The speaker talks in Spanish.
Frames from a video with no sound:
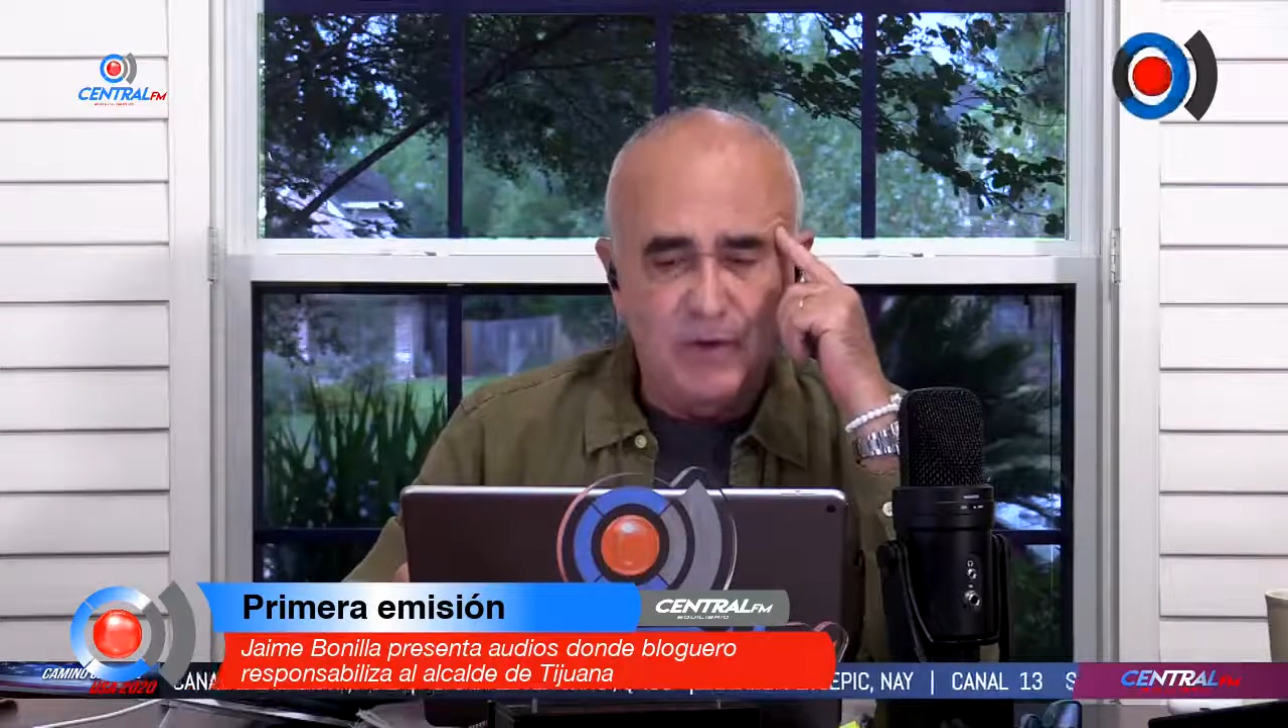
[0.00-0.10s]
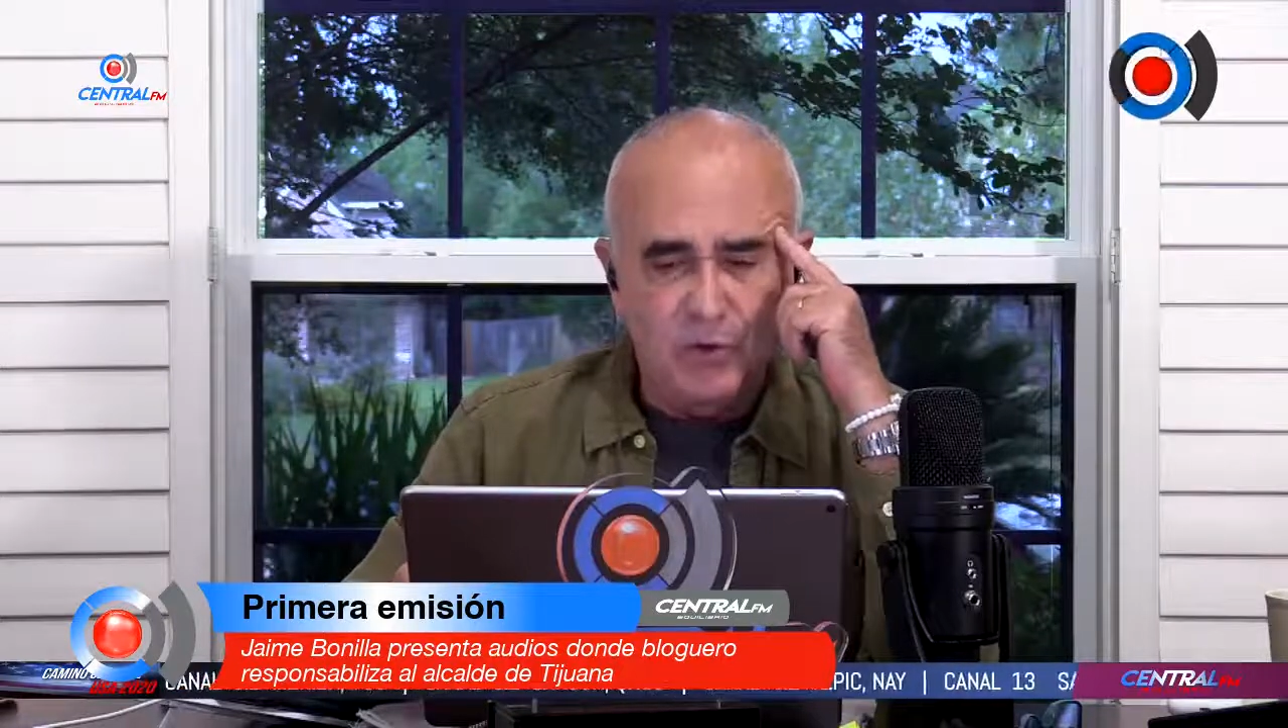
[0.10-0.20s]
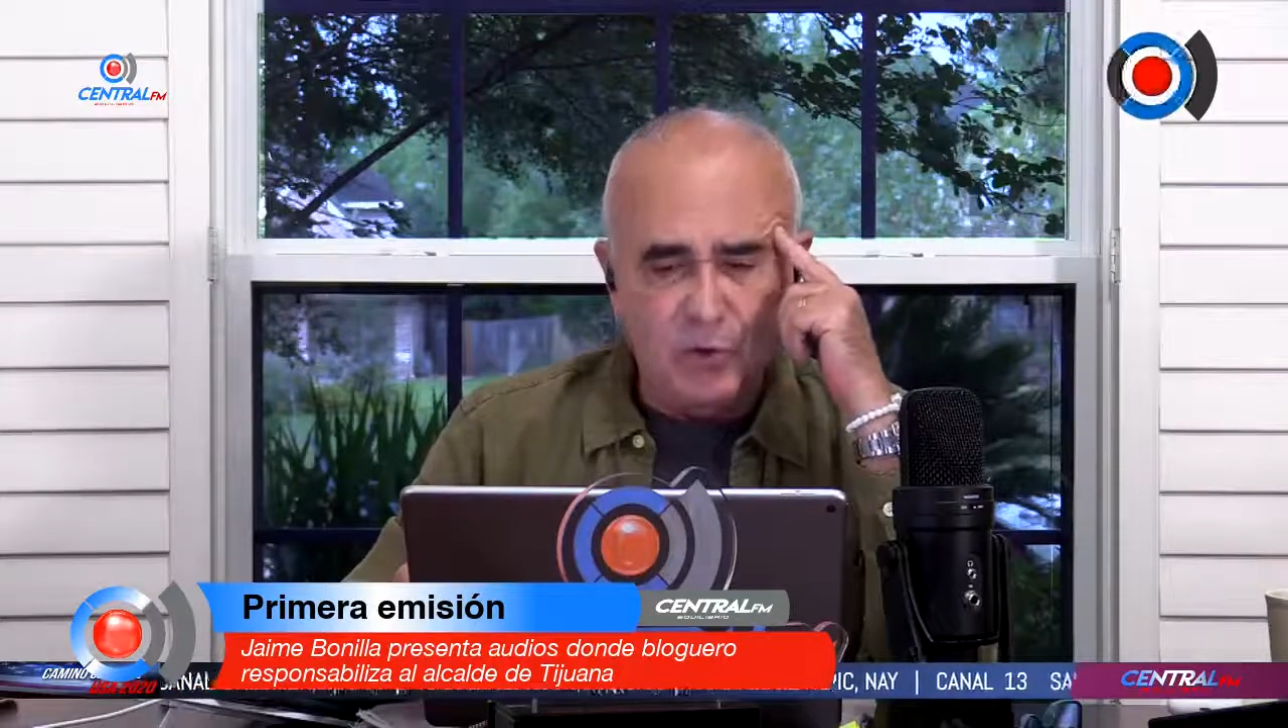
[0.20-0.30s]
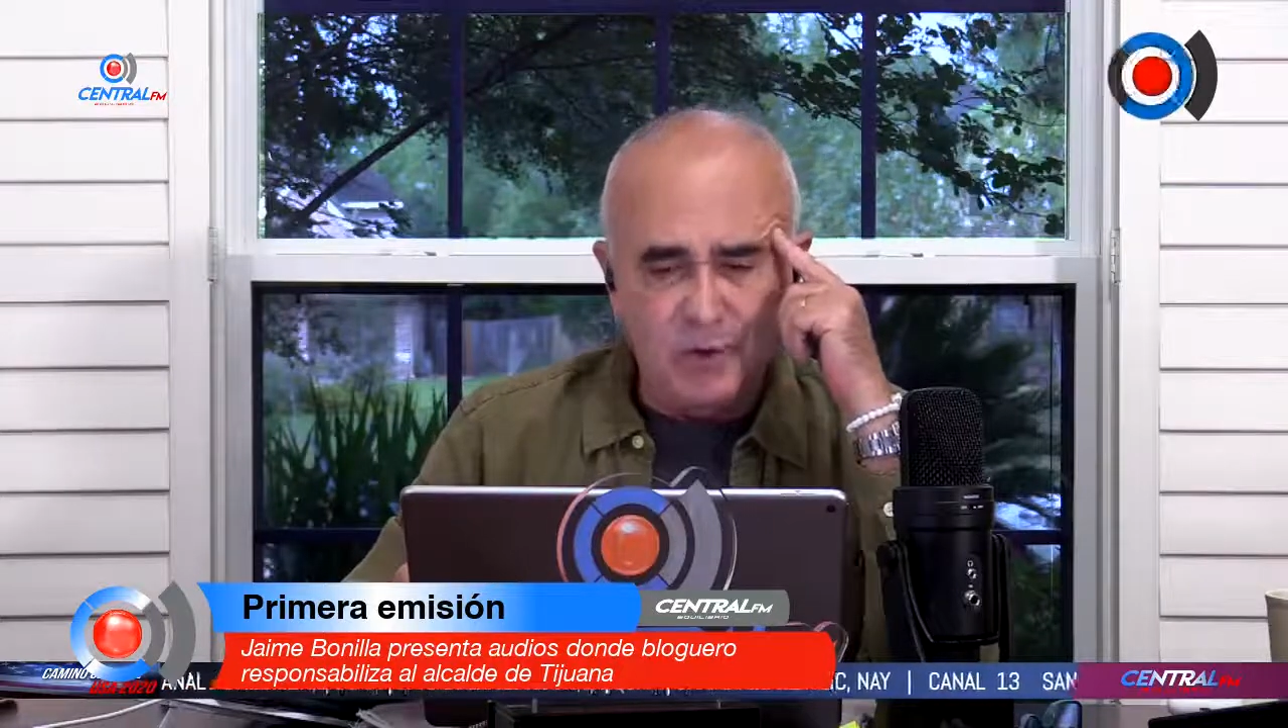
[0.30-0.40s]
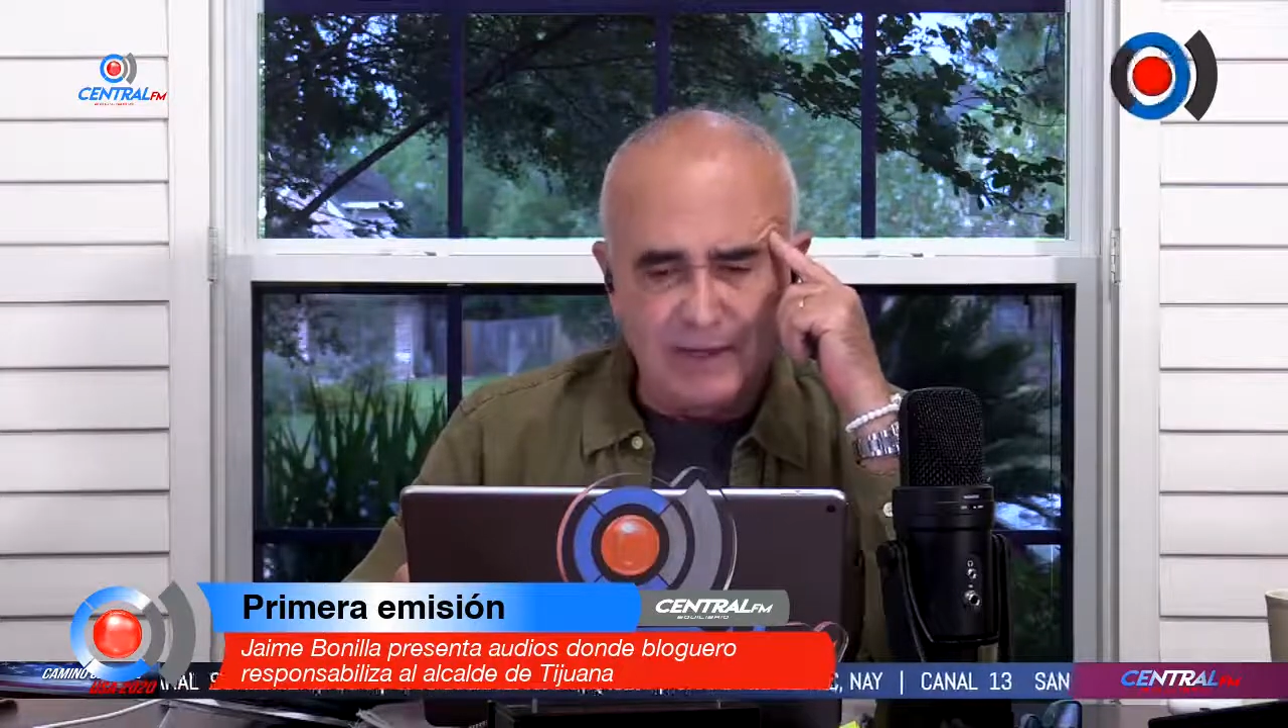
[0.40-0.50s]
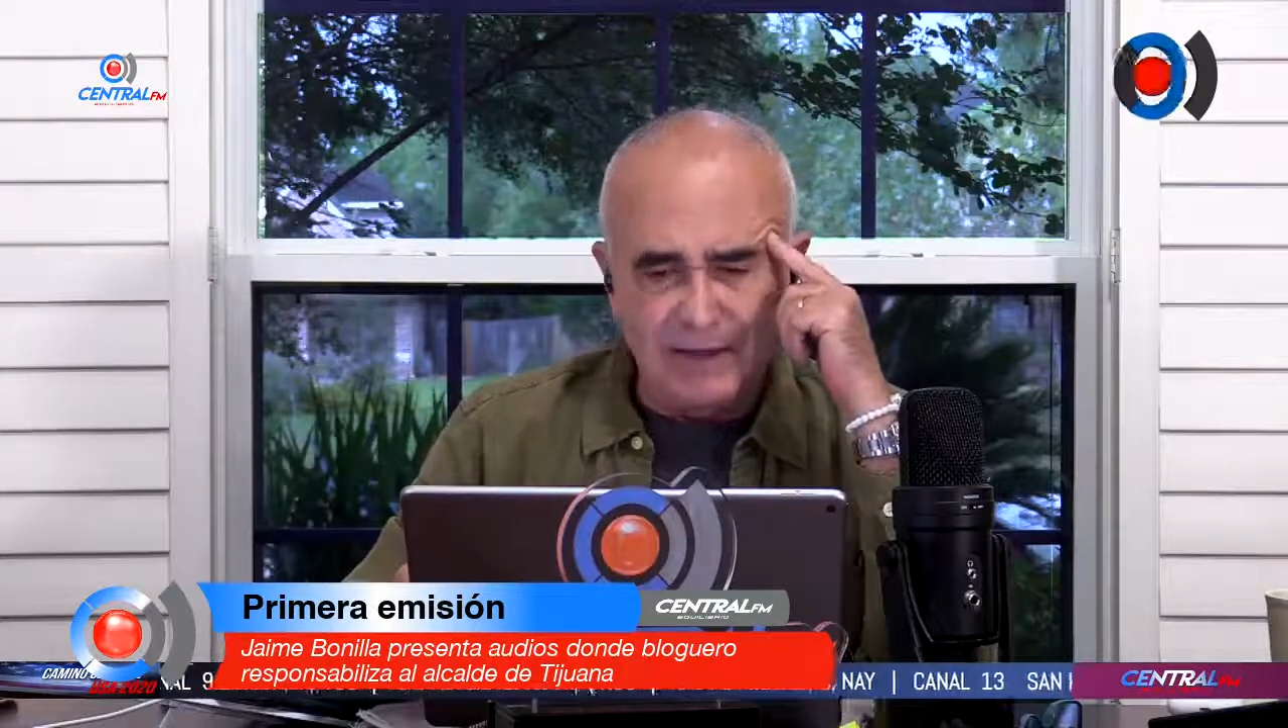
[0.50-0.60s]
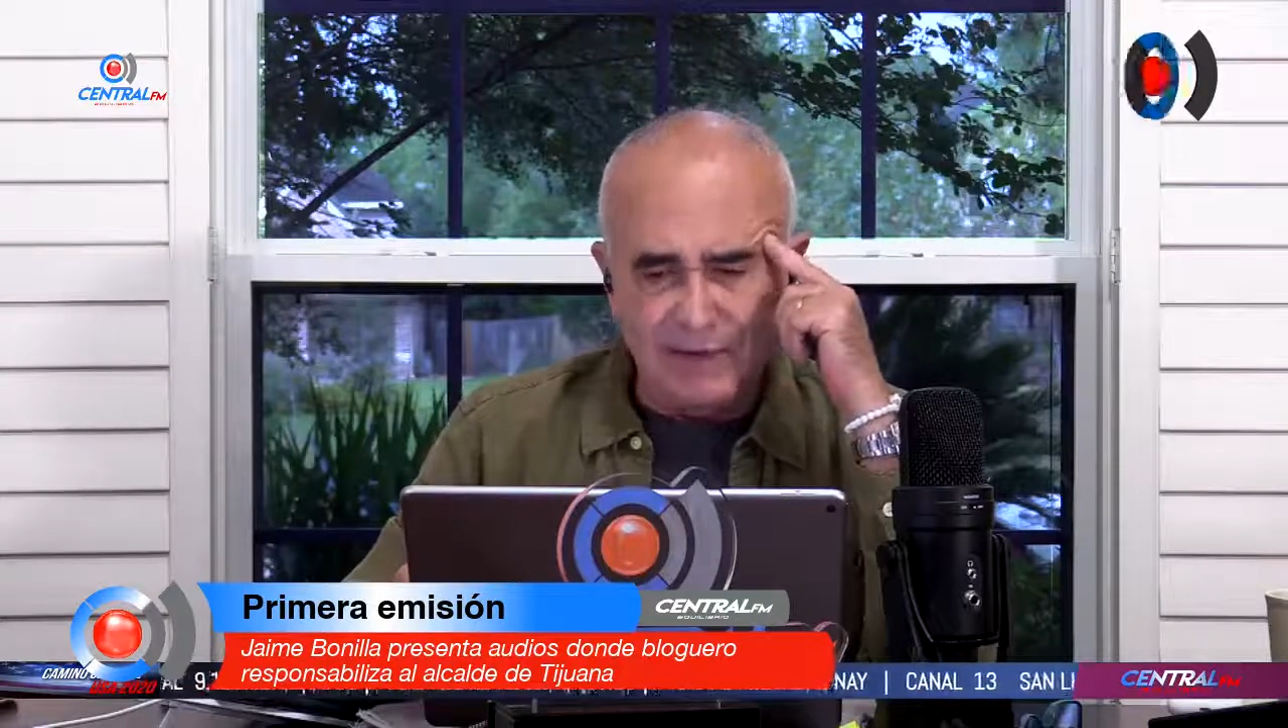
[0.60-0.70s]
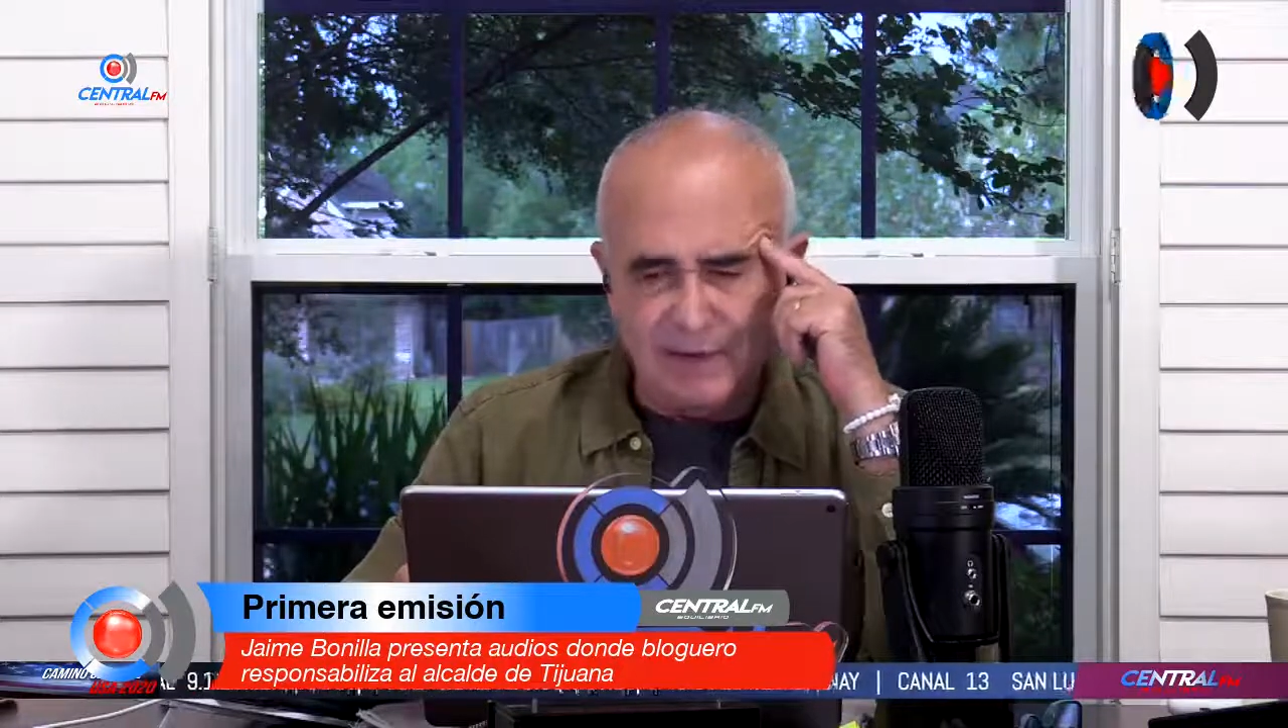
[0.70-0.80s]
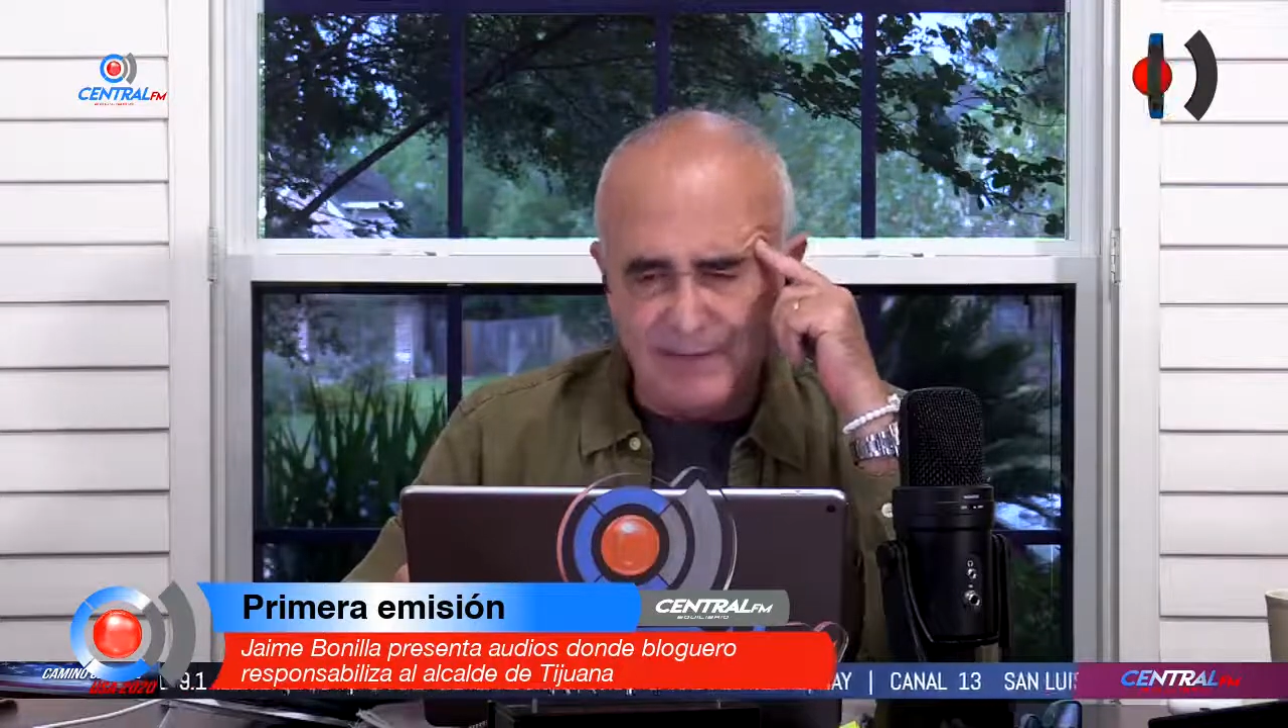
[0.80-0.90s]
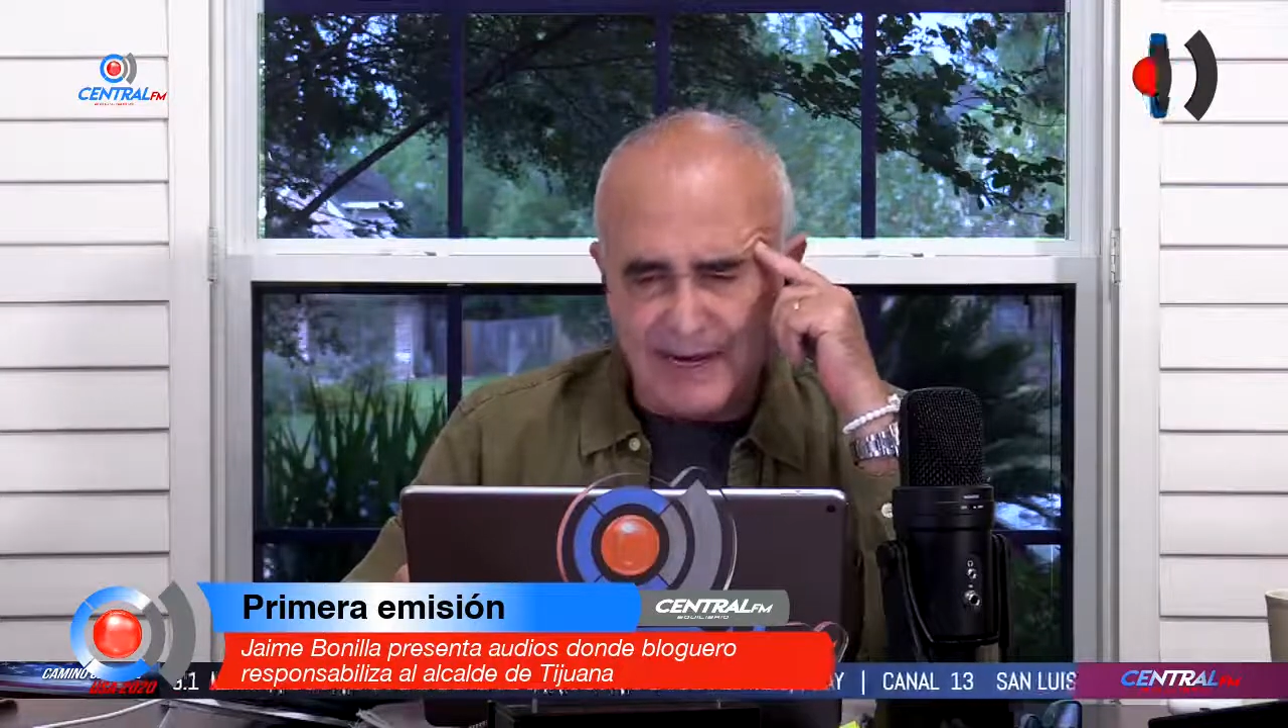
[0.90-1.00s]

gobernador de